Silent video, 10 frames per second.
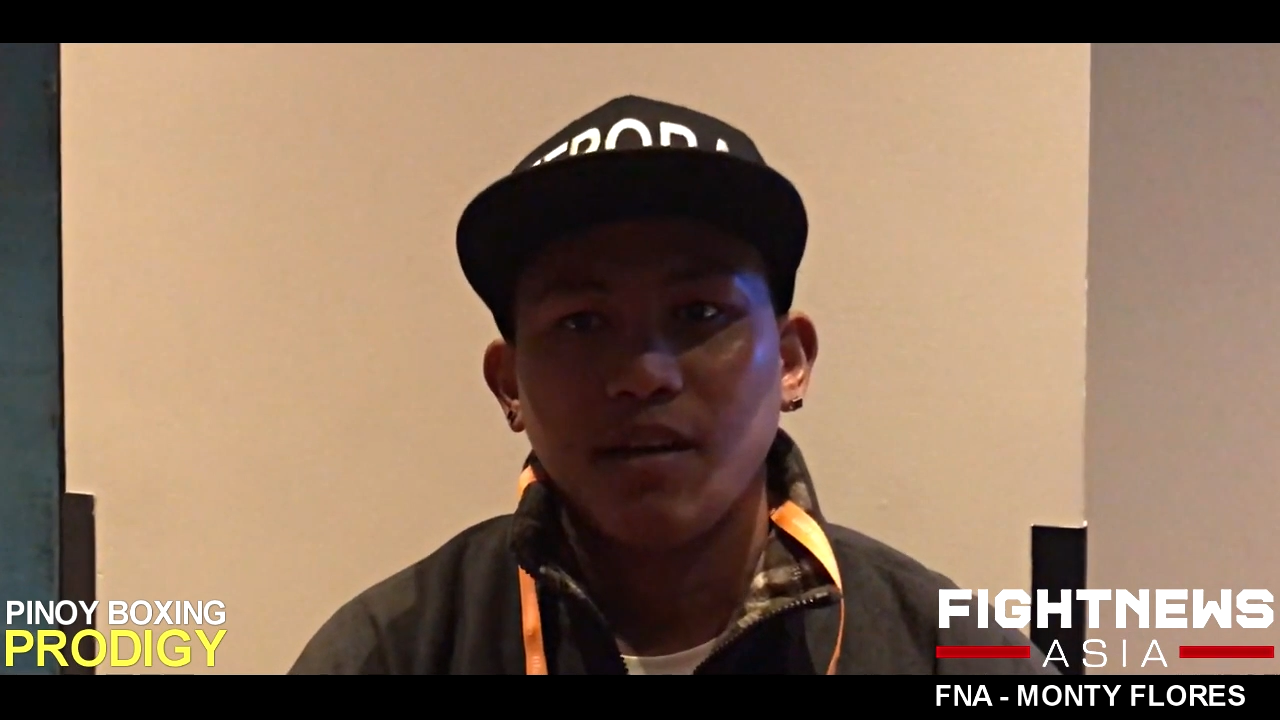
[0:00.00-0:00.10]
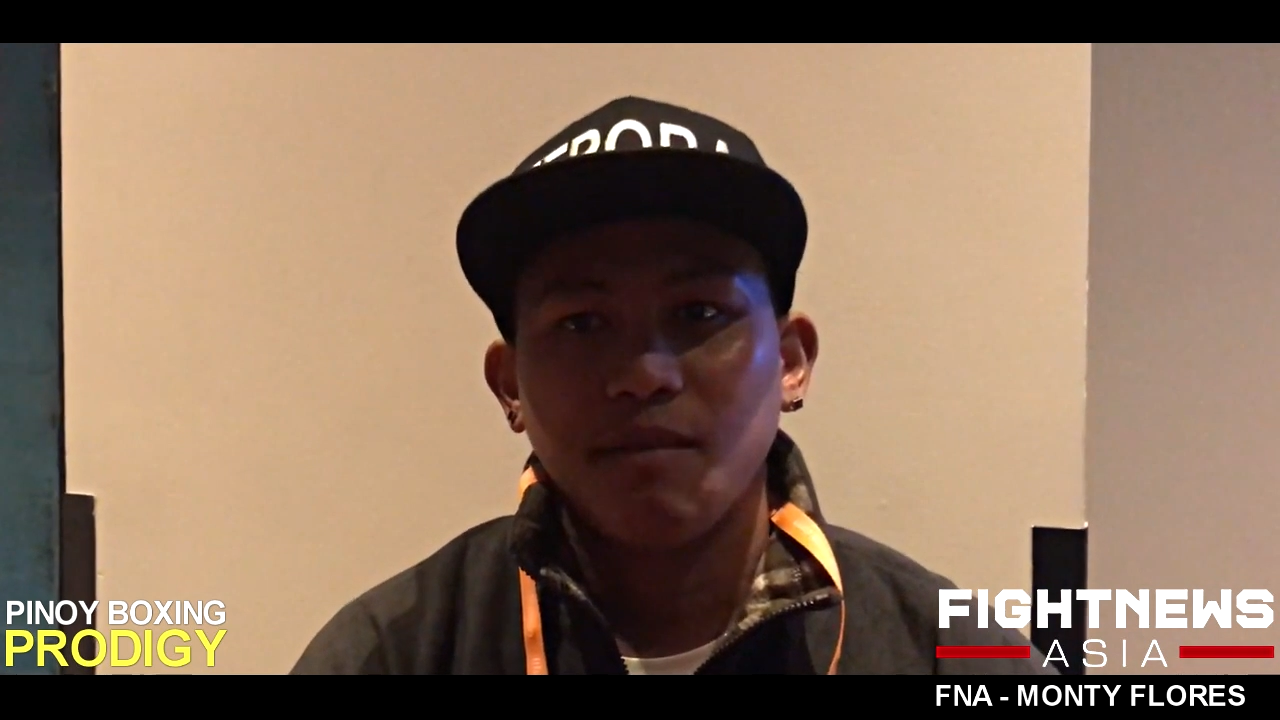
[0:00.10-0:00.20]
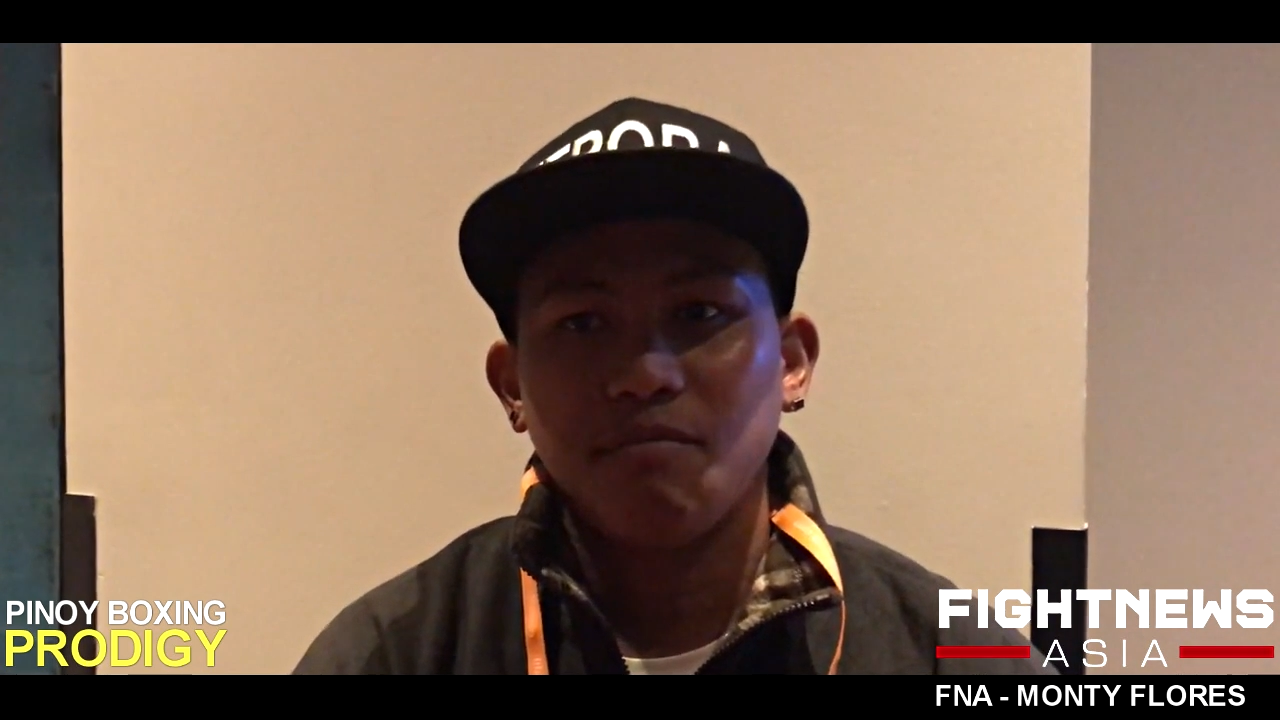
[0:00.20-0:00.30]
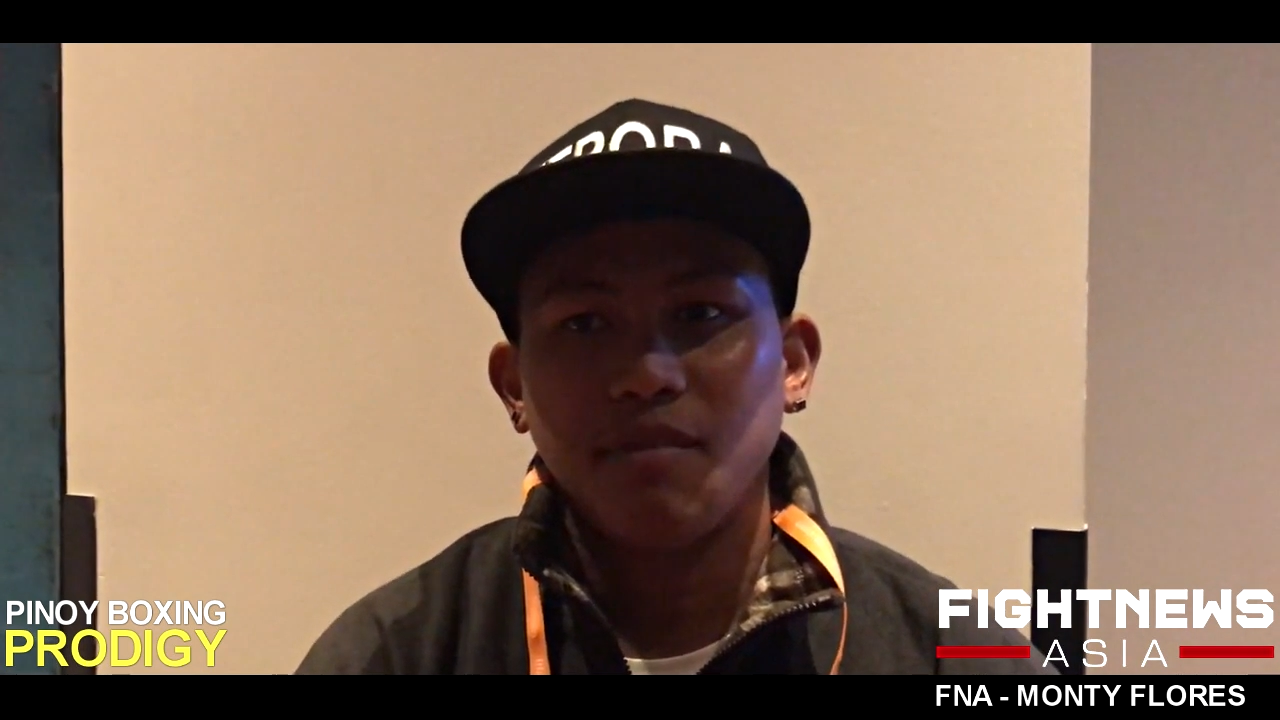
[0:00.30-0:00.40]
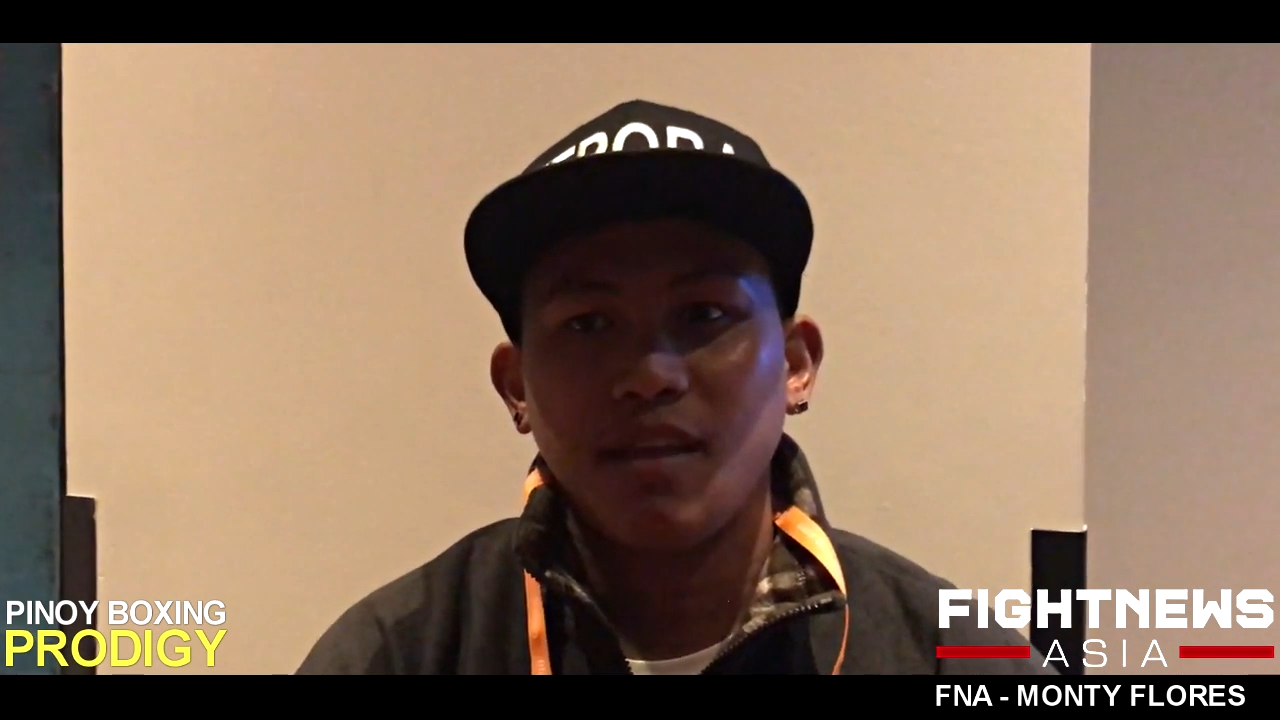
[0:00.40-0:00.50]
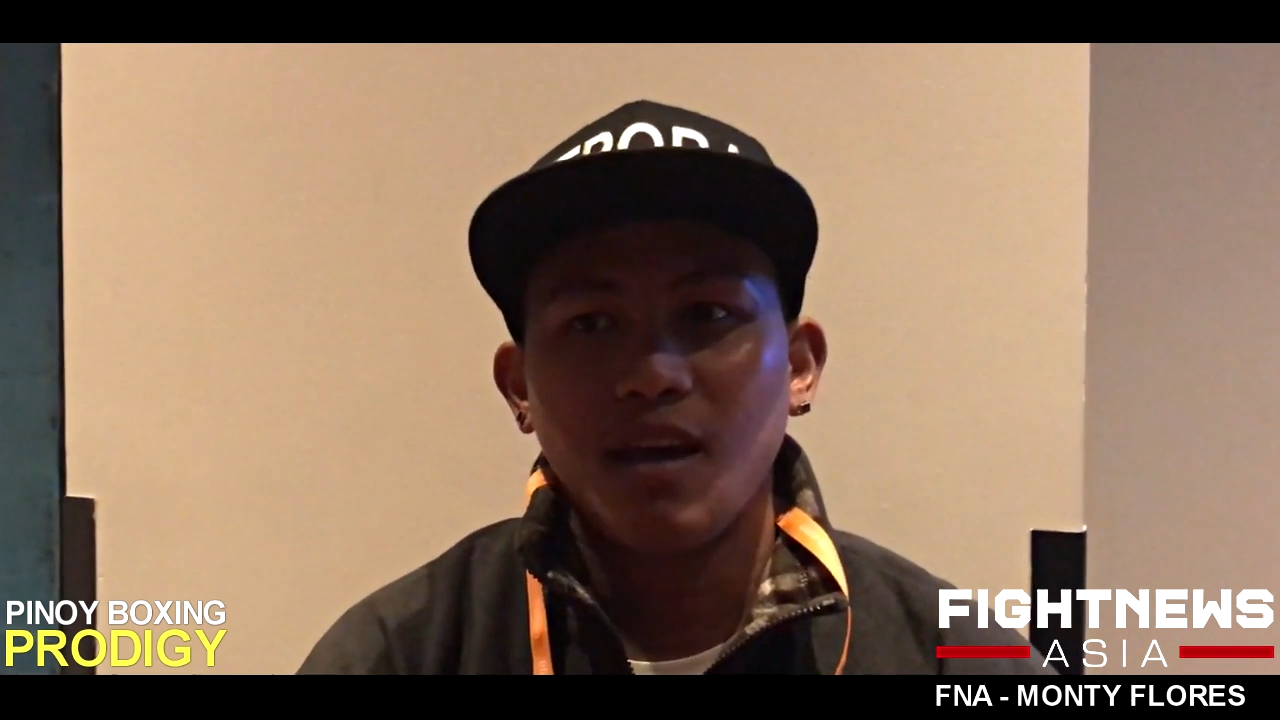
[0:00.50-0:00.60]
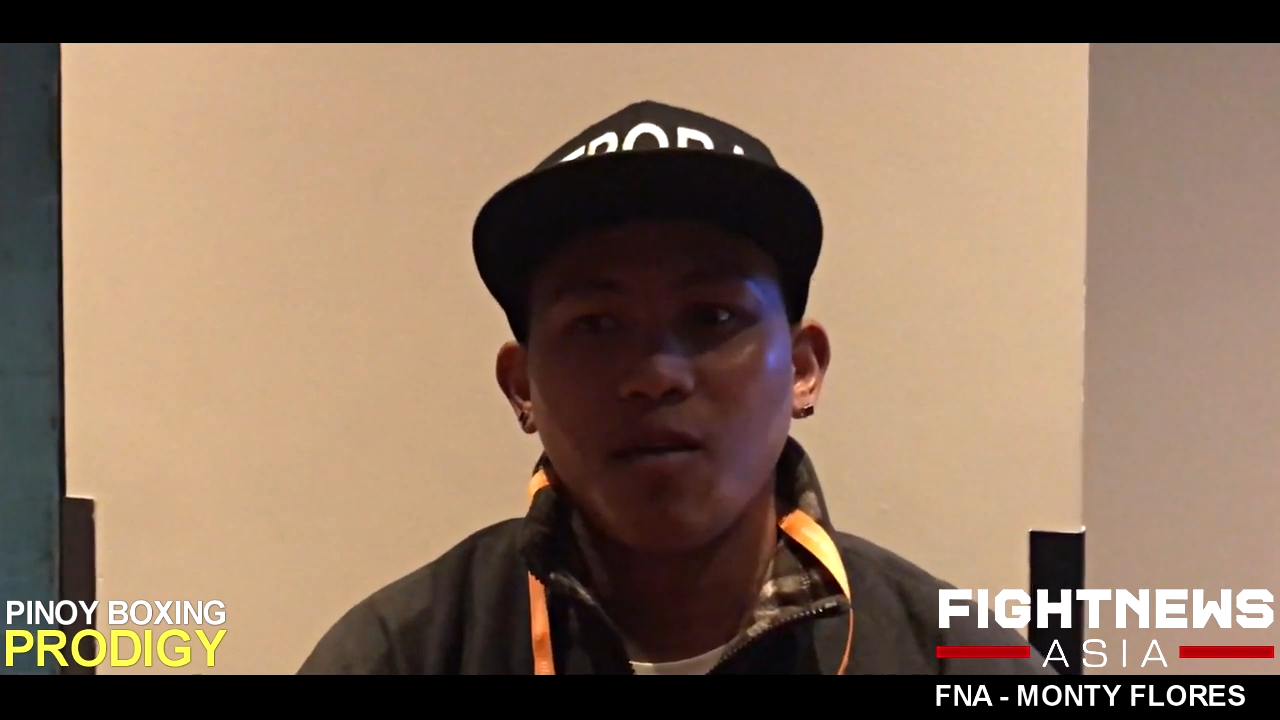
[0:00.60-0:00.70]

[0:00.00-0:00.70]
um, hindi